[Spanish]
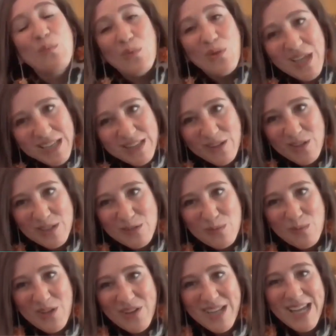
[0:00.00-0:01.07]
los proyectos en
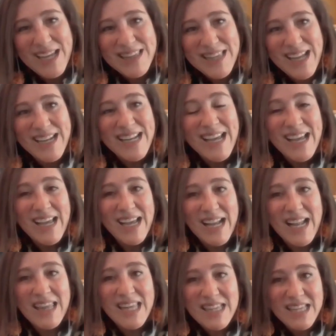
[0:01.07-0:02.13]
su mayoría están
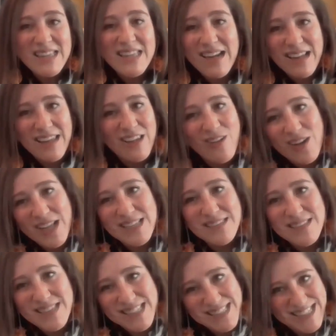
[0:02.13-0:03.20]
en las distintas
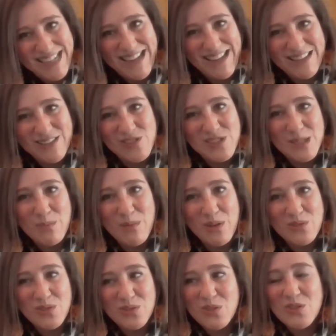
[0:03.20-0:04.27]
regiones de Chile, entonces
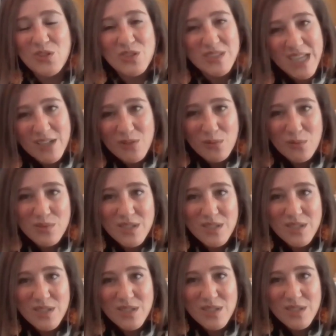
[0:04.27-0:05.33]
para nosotros contar con
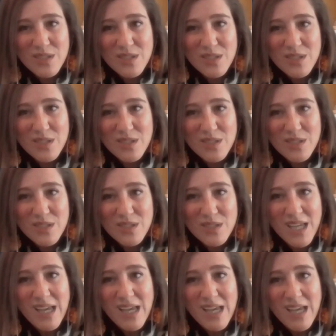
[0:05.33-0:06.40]
es
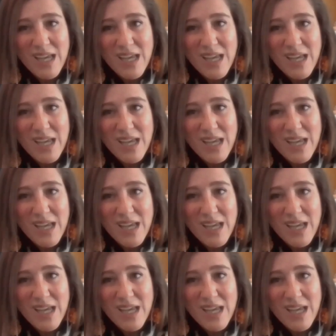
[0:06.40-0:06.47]
clave.